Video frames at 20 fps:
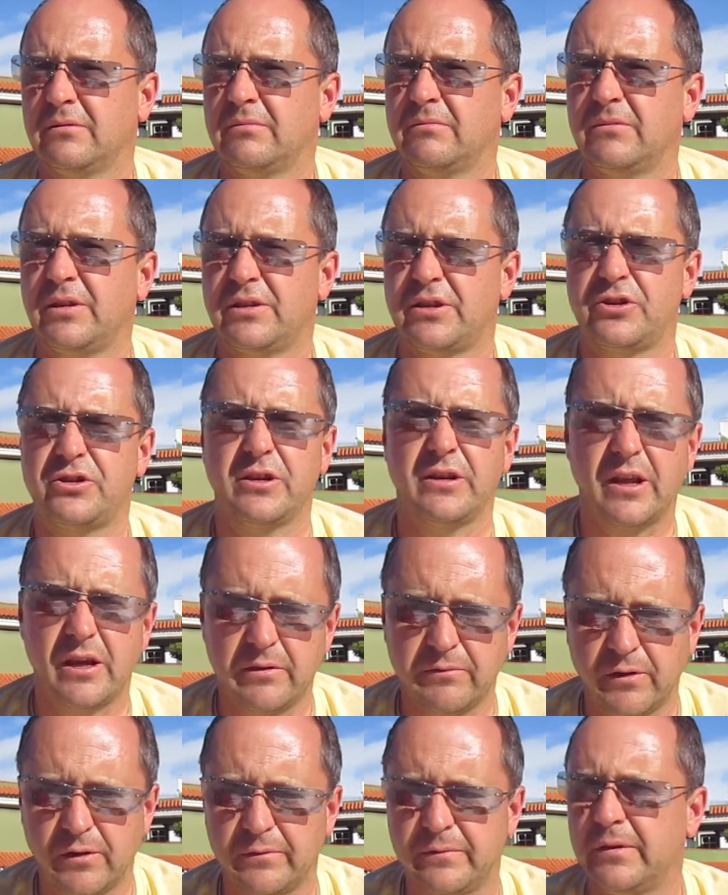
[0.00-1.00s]
jesteście
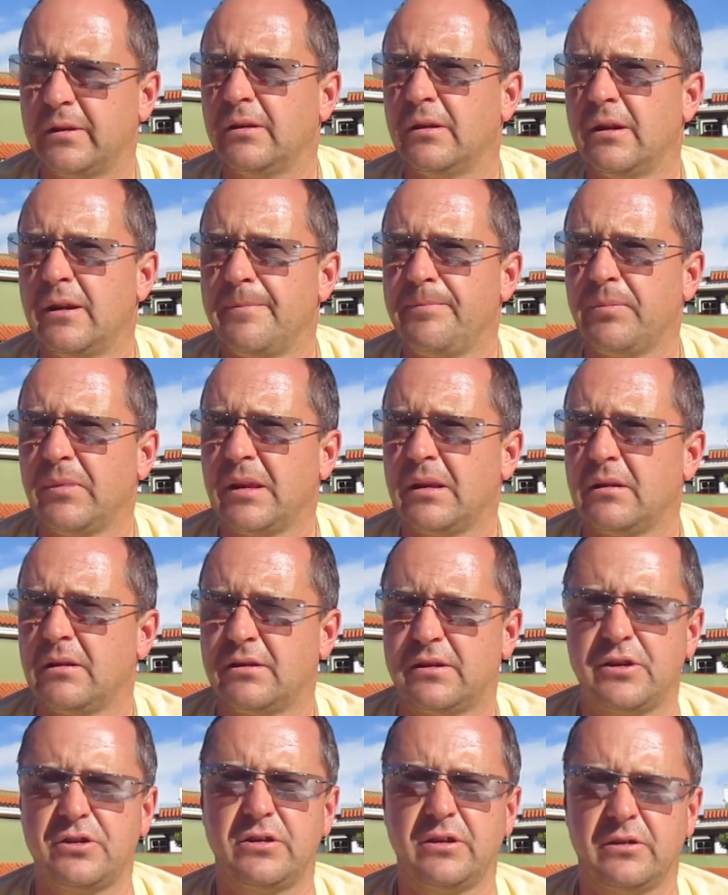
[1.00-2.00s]
nerwowi,
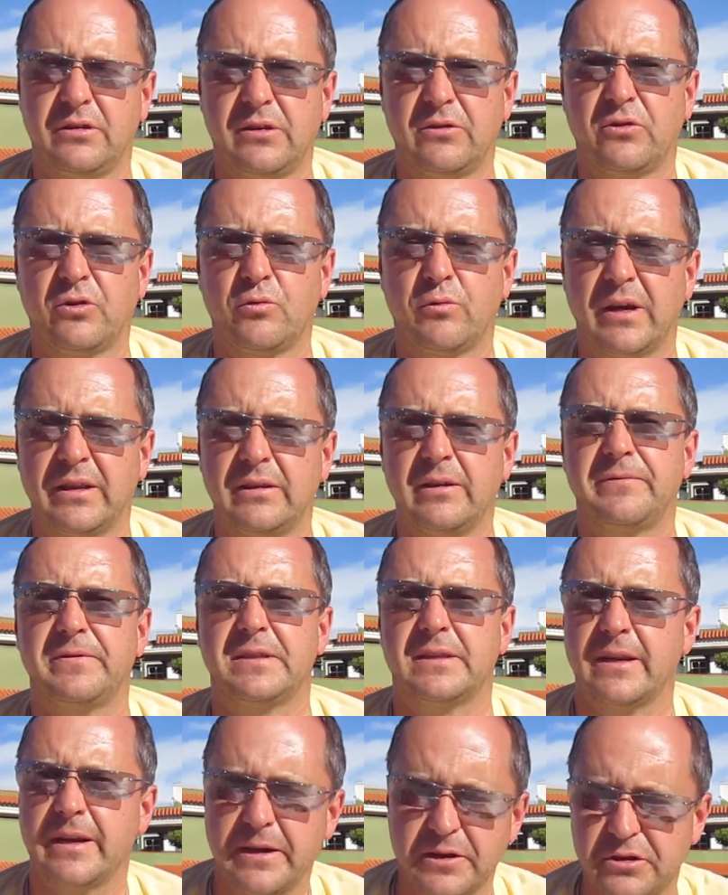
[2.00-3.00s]
jesteście dokładnie w
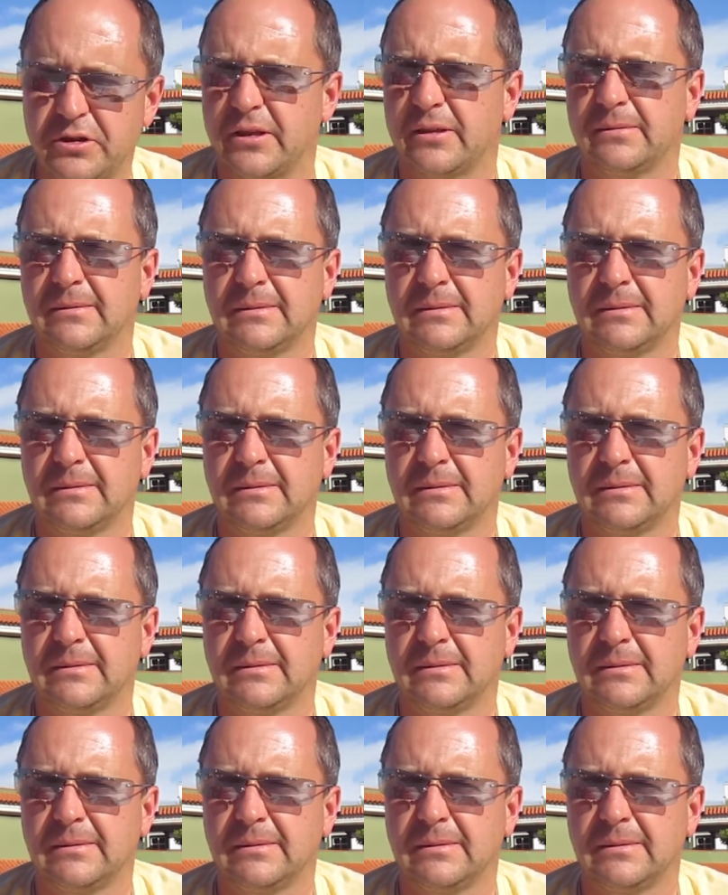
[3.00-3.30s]
stresie